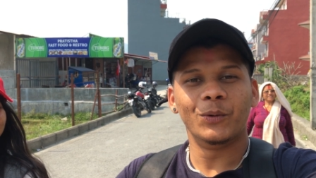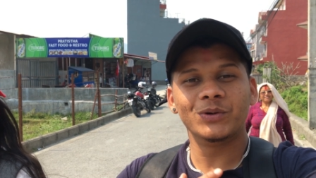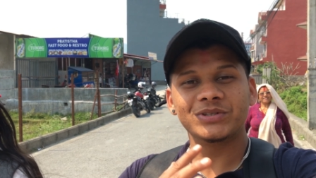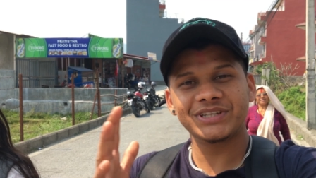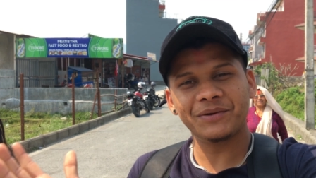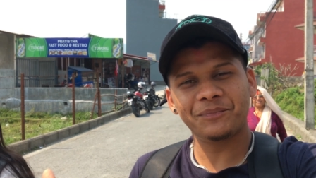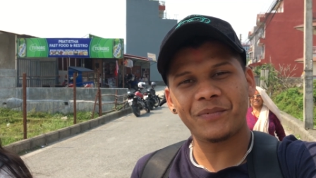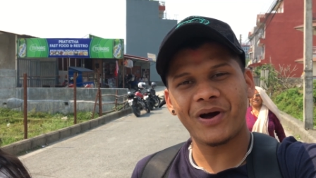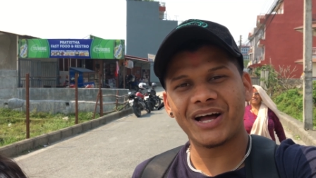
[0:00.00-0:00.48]

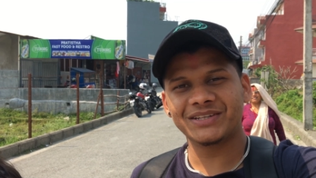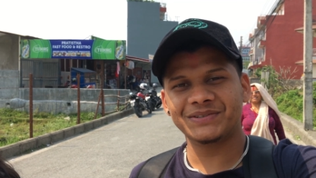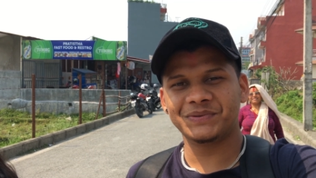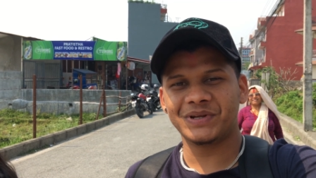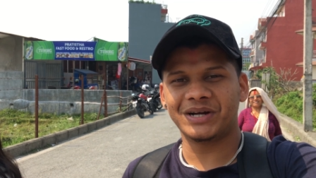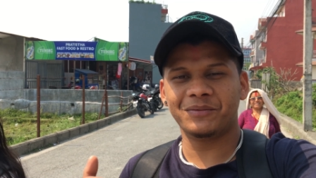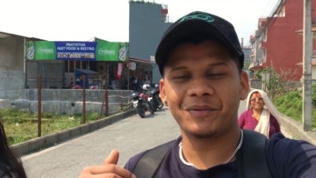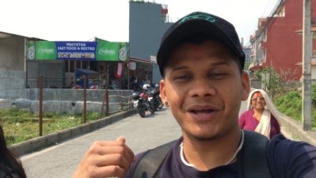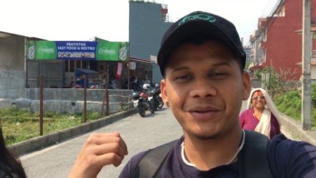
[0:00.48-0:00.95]
उसके पाँच
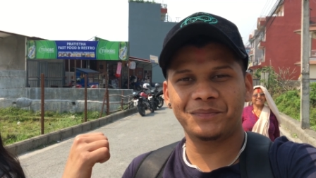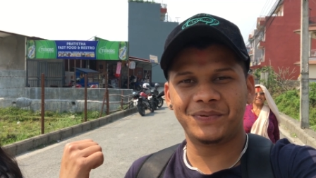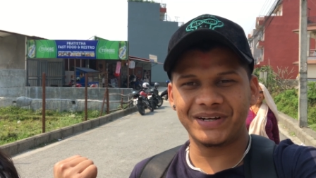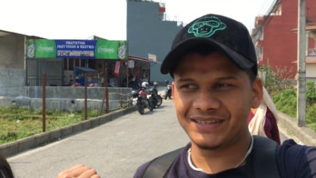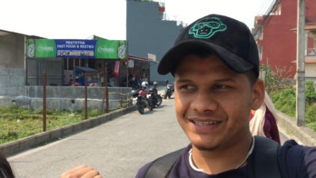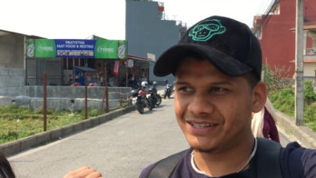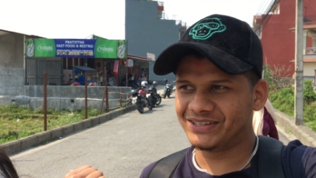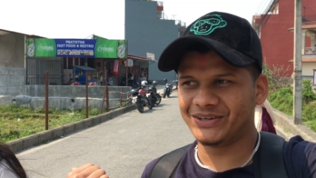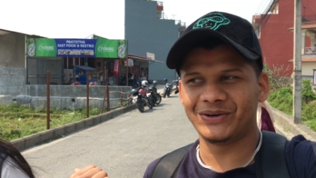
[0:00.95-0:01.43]
मिनट बाद
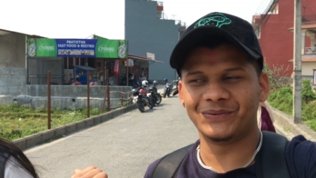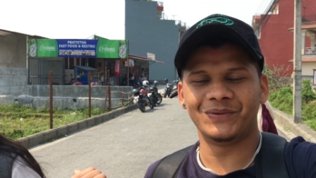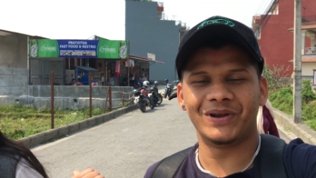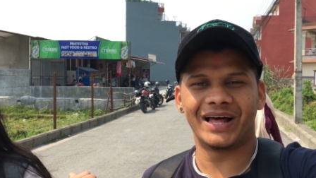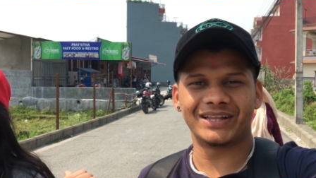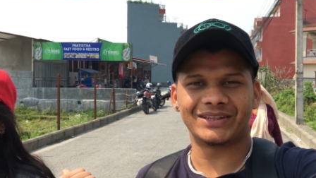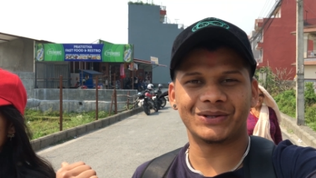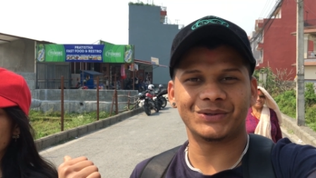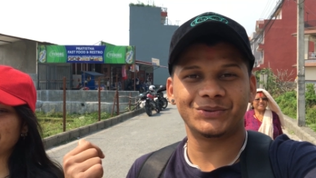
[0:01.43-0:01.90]
फिर दीदी को
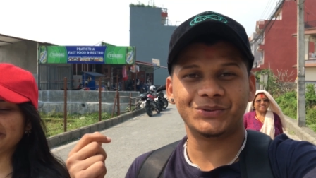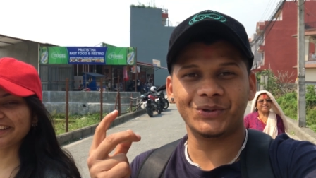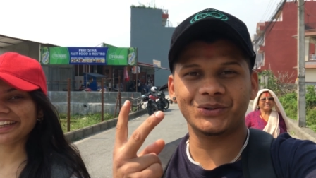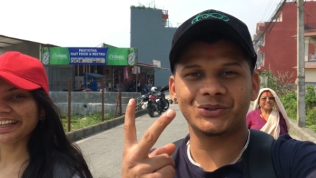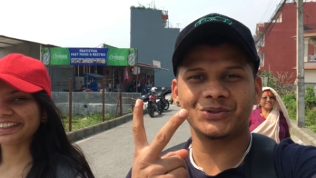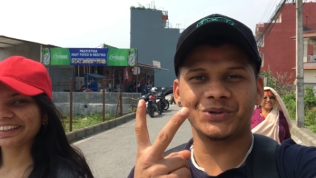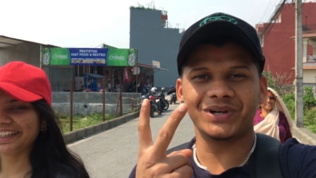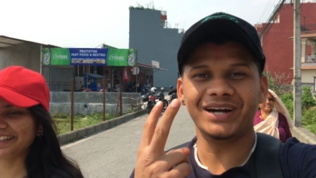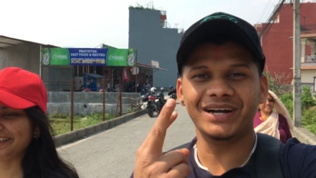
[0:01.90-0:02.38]
बुलाता हूँ तो
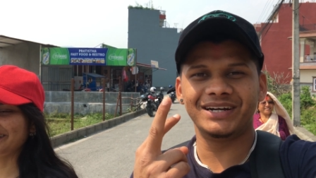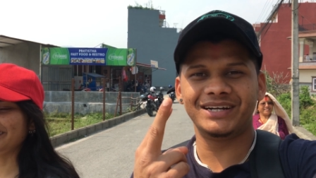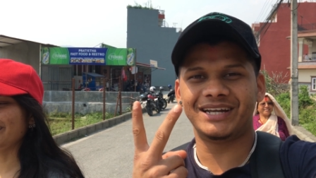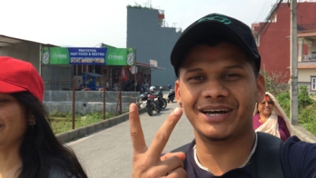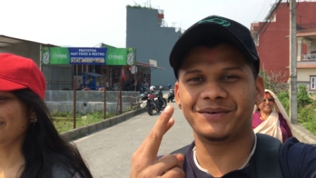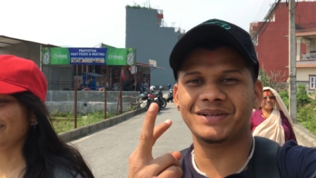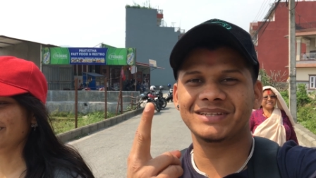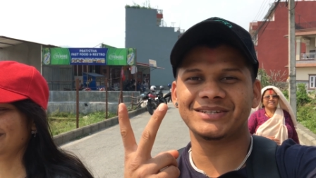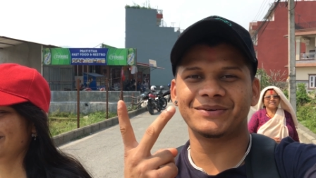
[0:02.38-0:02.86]
उसको ना
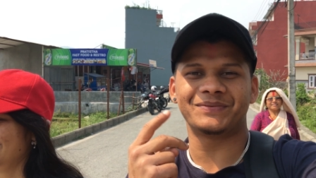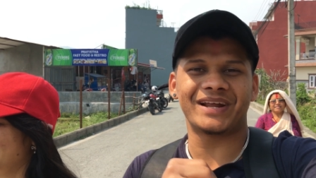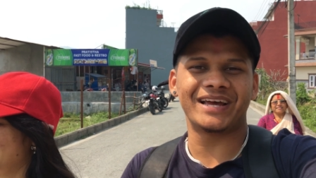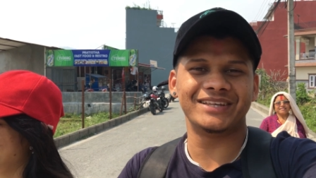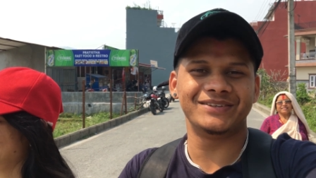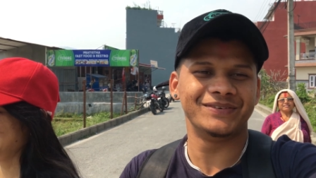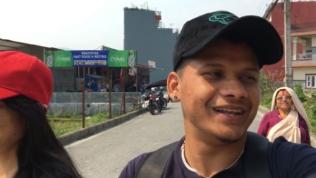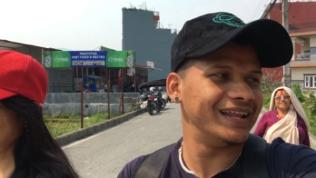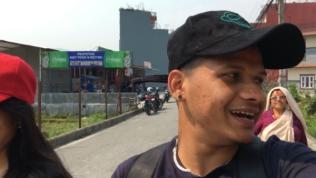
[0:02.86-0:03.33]
डबल
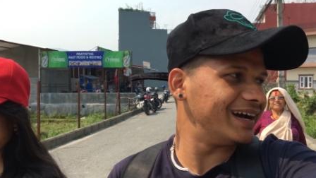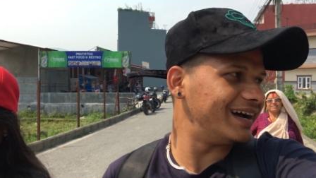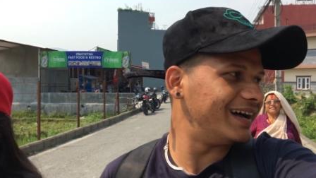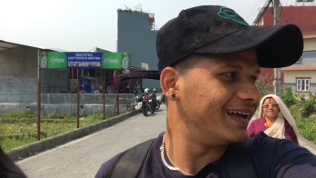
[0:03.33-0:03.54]
सरप्राइज मिलेगा